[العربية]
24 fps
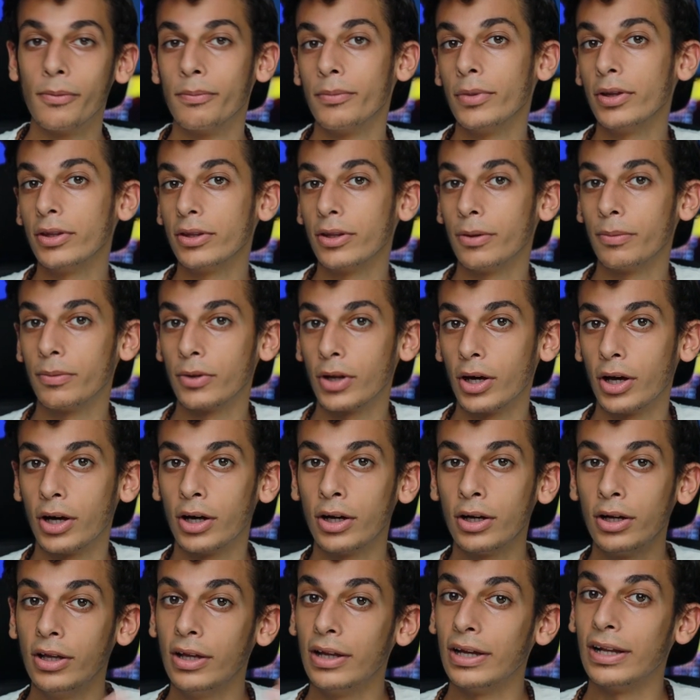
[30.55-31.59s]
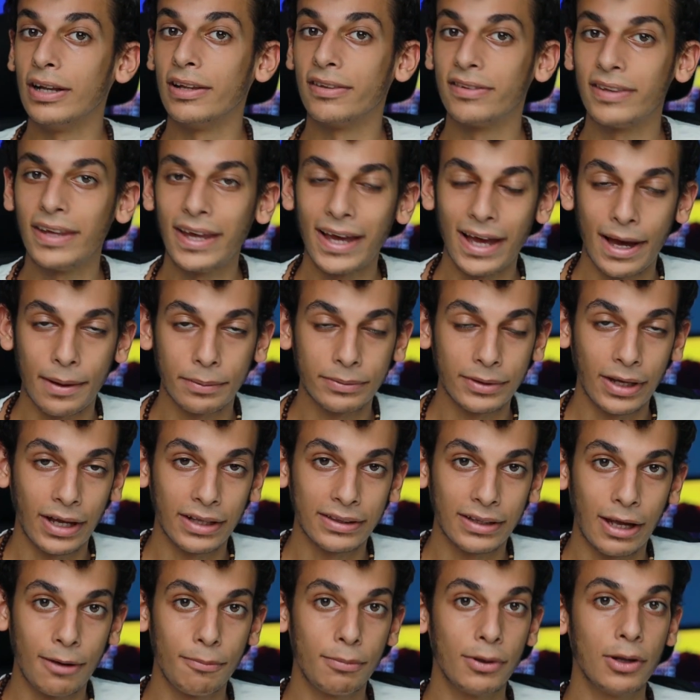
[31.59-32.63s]
من ضمنها الساعة
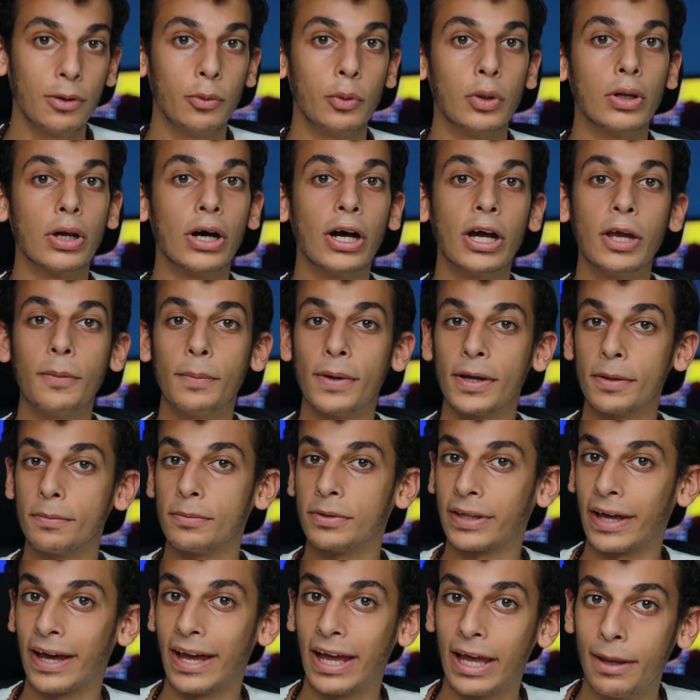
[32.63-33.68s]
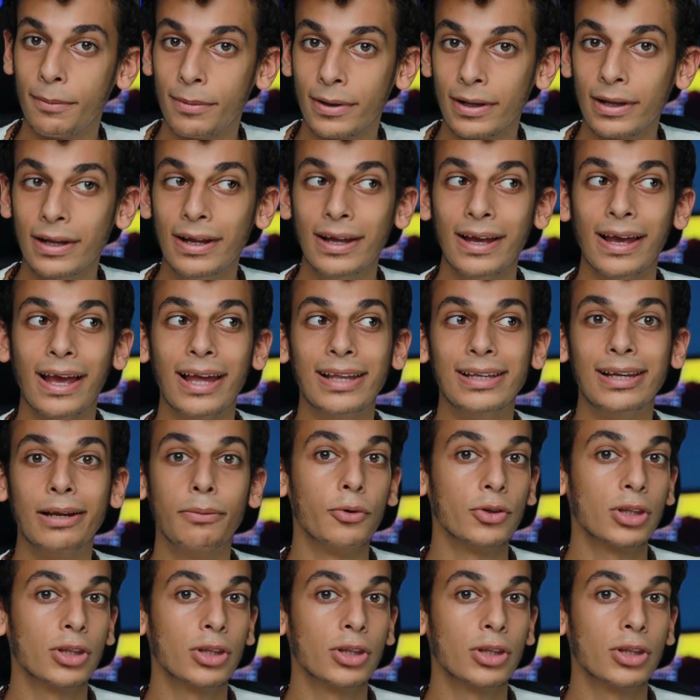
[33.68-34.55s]
بتاعت ابل والايباد بتاع ابل اللي